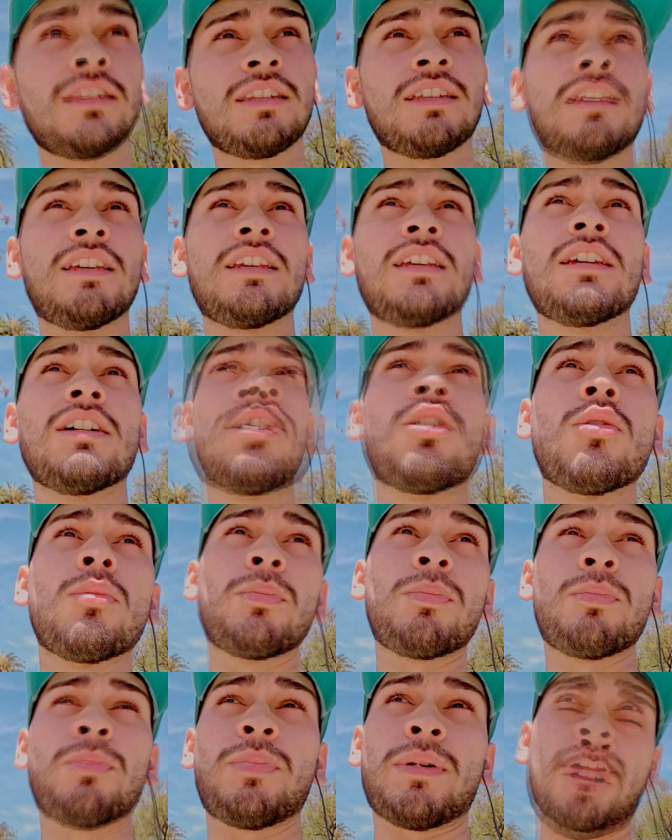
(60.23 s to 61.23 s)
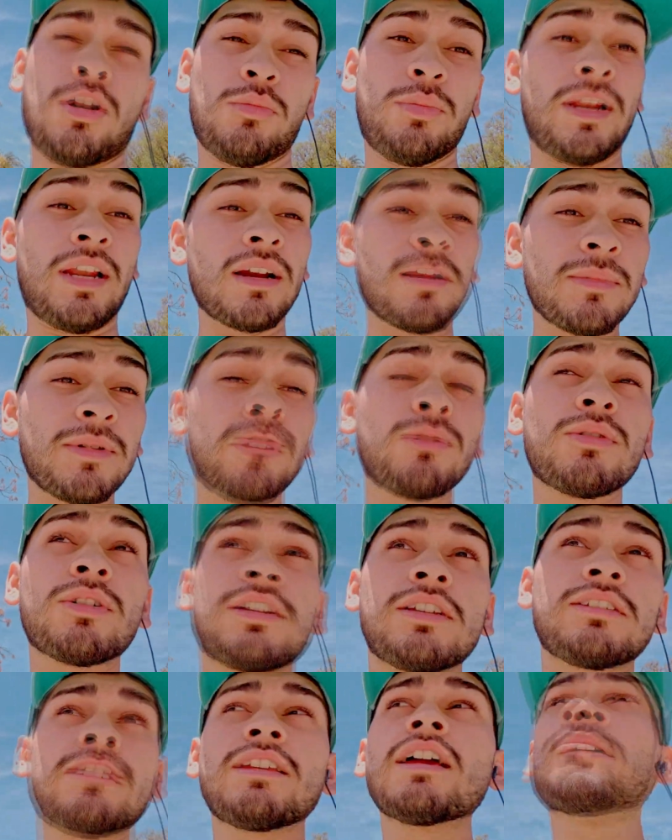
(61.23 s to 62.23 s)
de, para operarme de
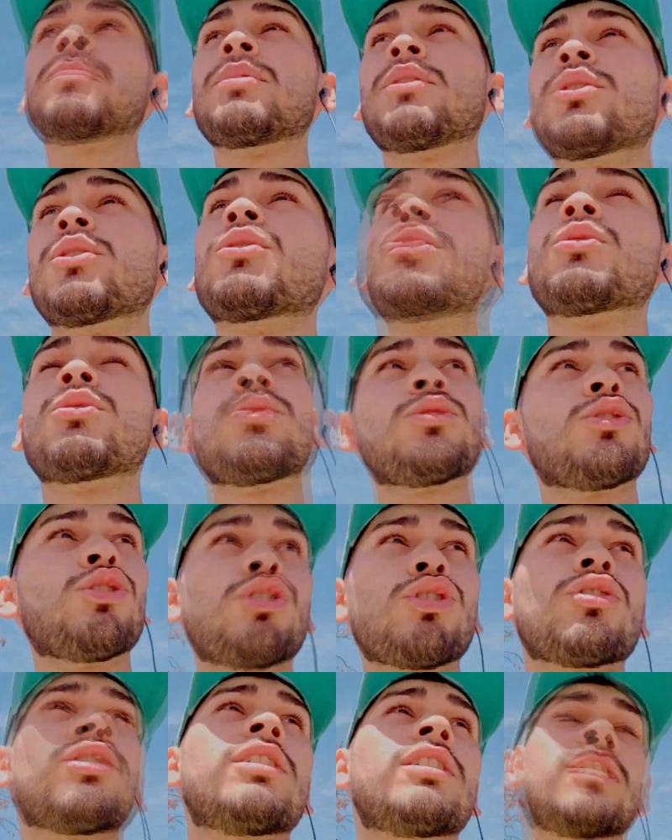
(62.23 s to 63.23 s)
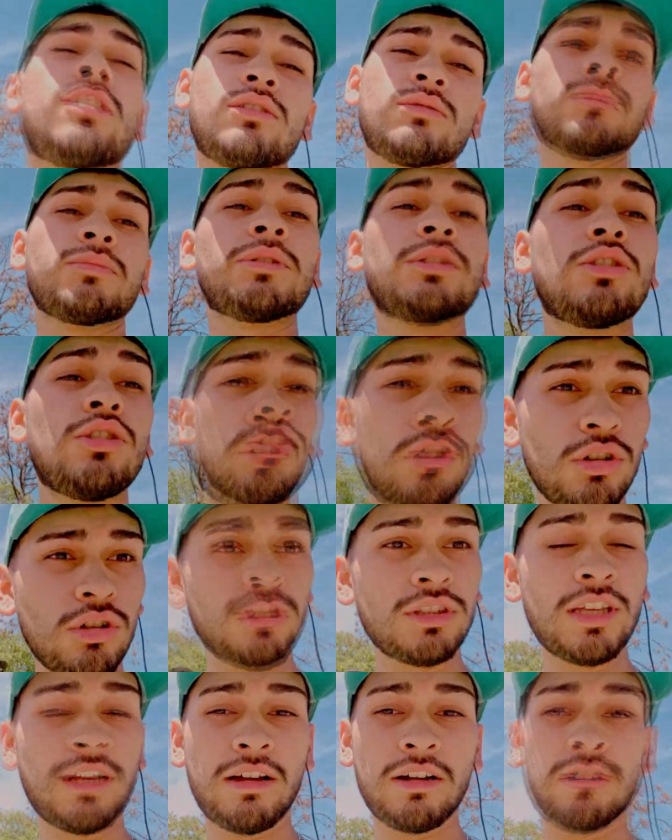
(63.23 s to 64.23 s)
urgencia, pero justo yo en ese momento no
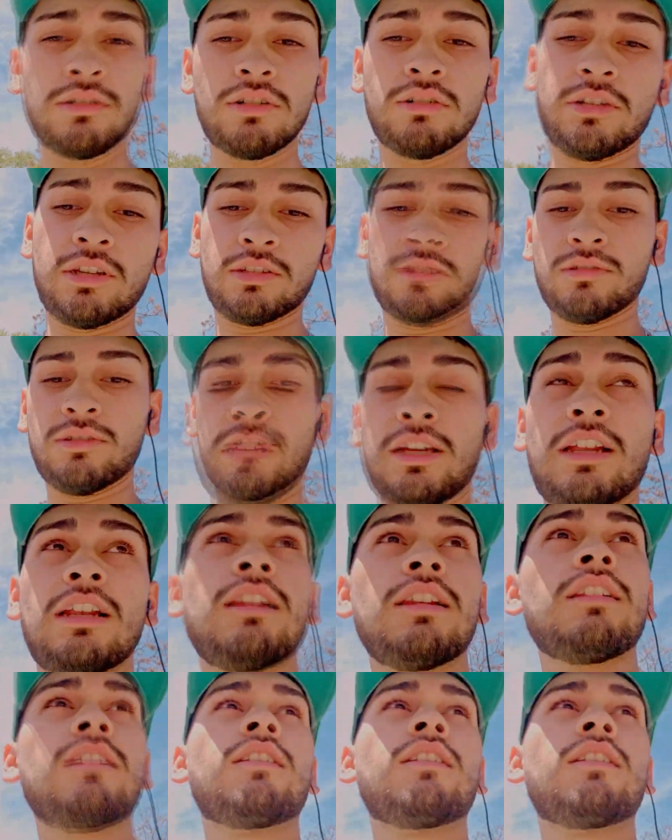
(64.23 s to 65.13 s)
contaba con obra social,